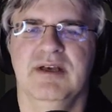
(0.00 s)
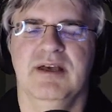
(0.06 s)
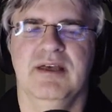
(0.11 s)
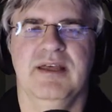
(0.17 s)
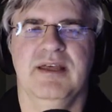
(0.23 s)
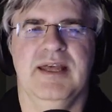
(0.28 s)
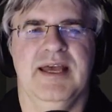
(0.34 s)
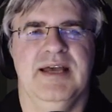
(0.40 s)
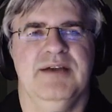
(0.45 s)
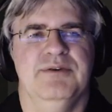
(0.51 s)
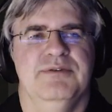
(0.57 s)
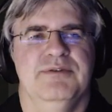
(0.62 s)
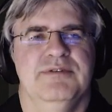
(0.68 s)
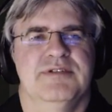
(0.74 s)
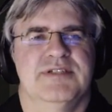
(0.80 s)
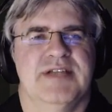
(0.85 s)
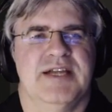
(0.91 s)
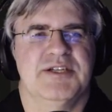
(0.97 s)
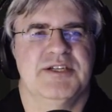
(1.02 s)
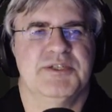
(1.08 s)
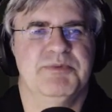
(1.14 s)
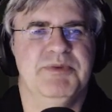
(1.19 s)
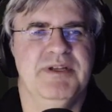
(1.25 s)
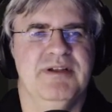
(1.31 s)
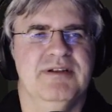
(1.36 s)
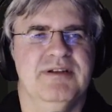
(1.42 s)
Ja, und
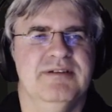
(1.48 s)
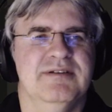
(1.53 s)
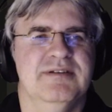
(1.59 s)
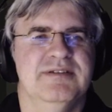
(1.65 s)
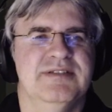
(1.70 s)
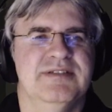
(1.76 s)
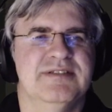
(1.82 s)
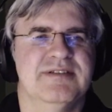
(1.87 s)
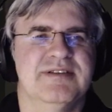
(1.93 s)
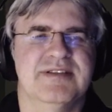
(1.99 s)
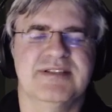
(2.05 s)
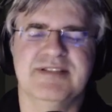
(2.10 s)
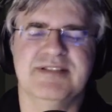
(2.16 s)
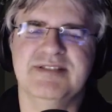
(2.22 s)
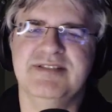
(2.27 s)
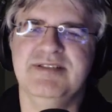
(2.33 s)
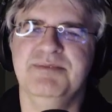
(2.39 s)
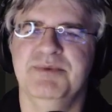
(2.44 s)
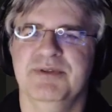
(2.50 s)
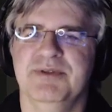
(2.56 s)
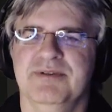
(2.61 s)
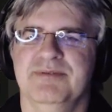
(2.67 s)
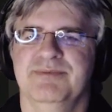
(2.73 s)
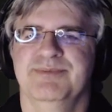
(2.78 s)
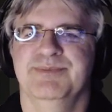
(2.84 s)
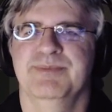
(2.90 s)
Schachspieler, ne, die sind ja sensibel.